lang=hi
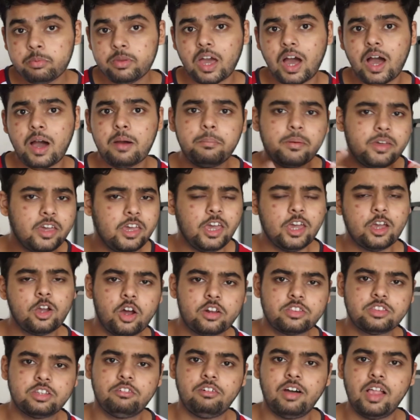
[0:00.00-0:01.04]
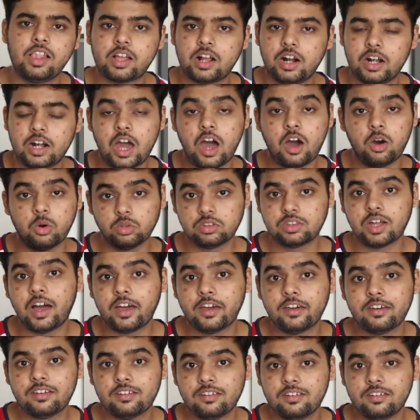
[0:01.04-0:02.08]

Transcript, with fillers: अब यहाँ पे एक और सवाल खड़ा होता है